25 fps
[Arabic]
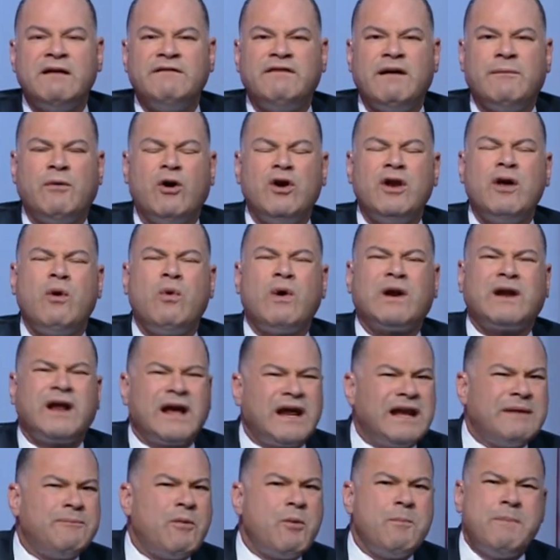فبقول هو
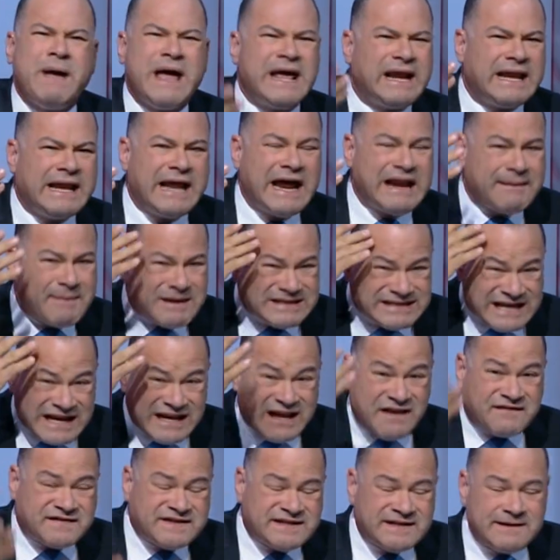الراجل منبهر ليه انا
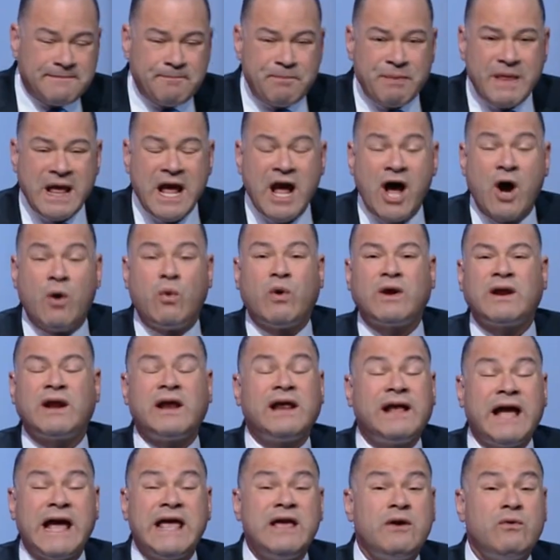بسال نفسي هو
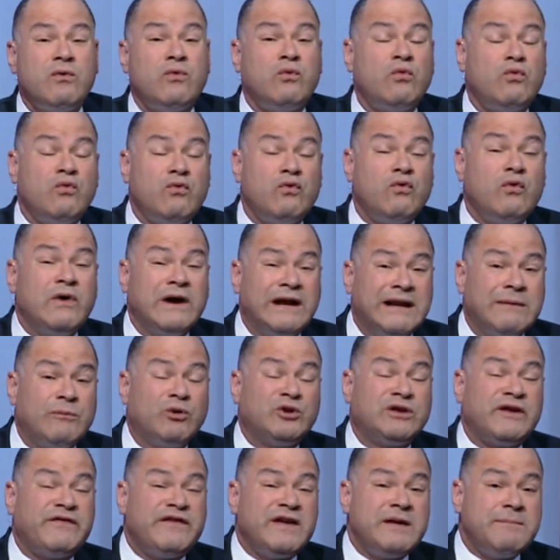الراجل جاي واحنا
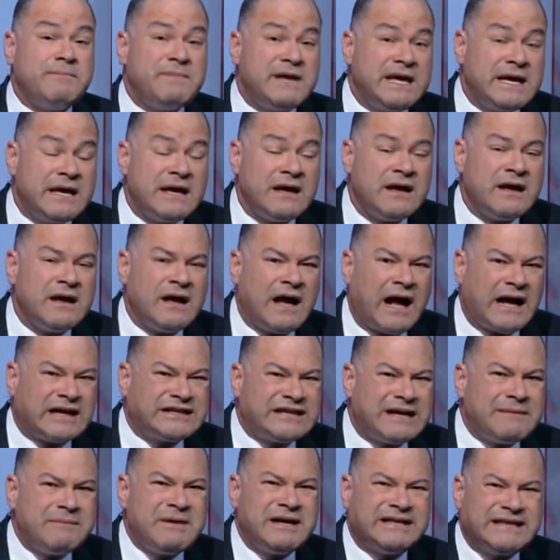محتفين بيه
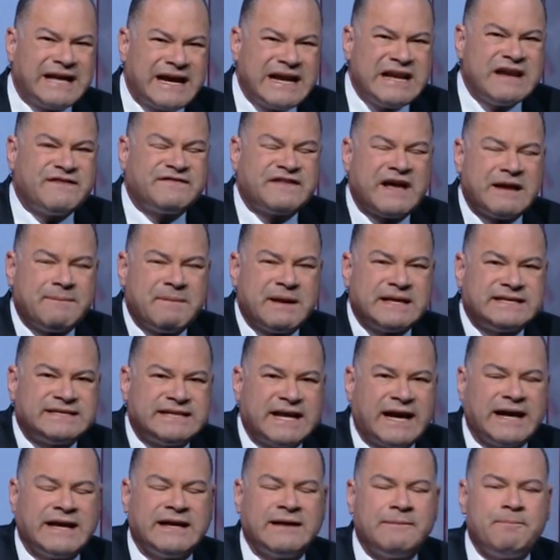عشان محتاجين نفتح البلد
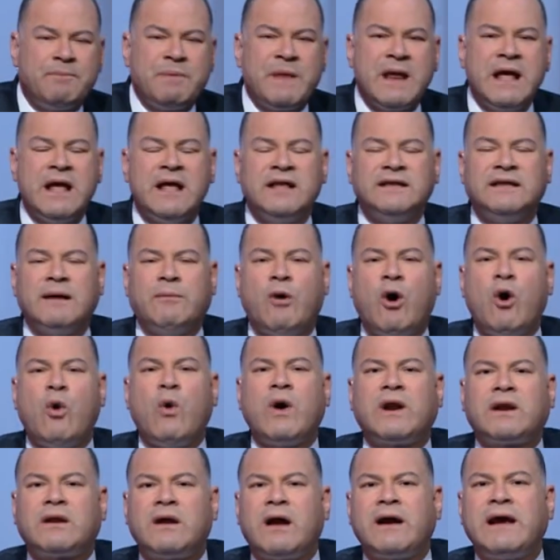سياحيه طب
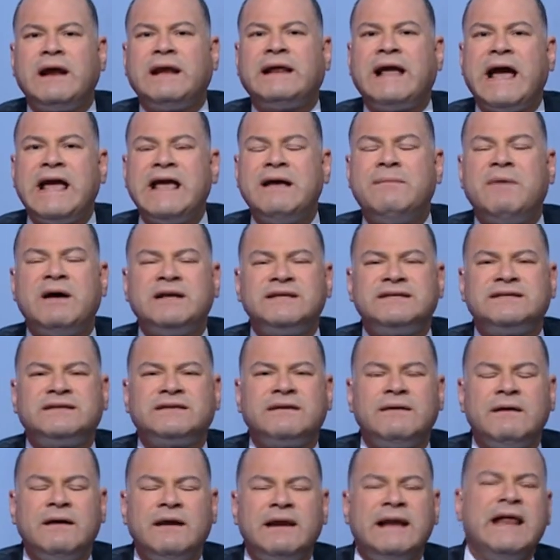هو الراجل جاي مصر
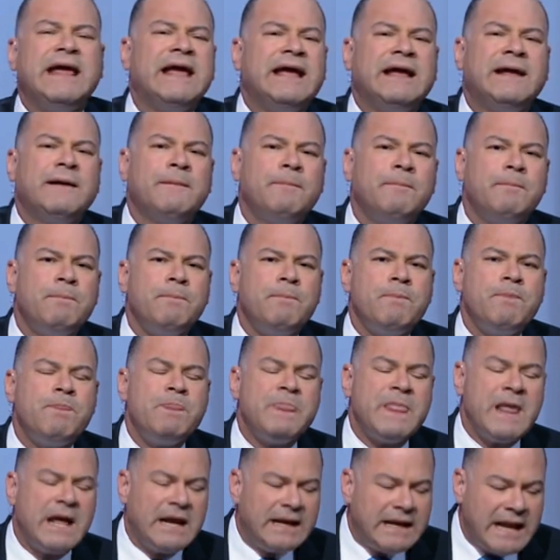ليه
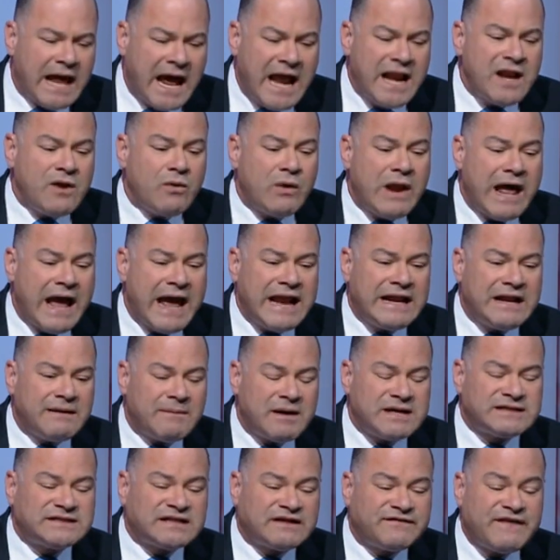لانه لقى ان
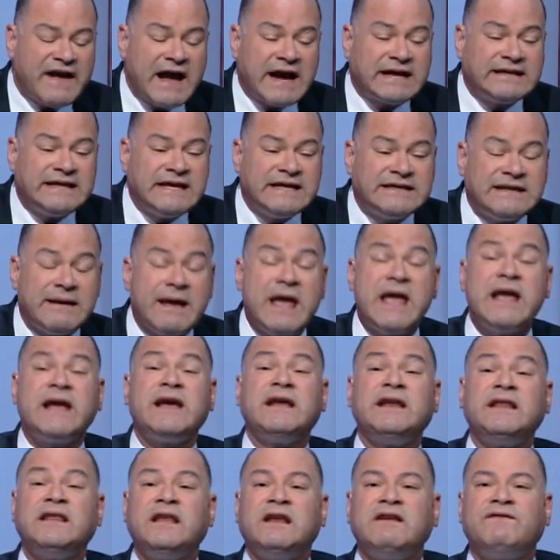مصر فيها جديد ايه
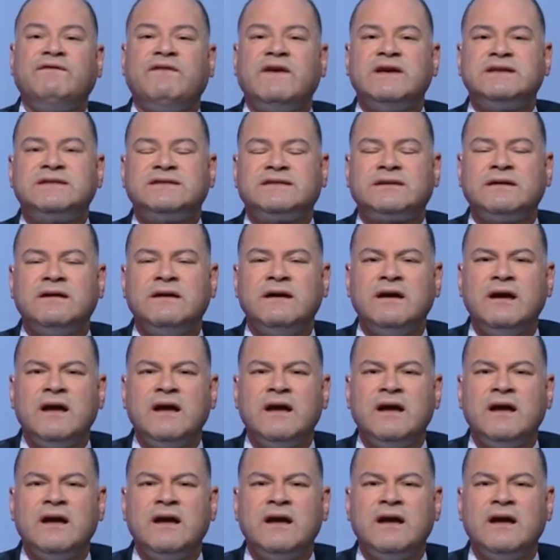الجديد اللي في مصر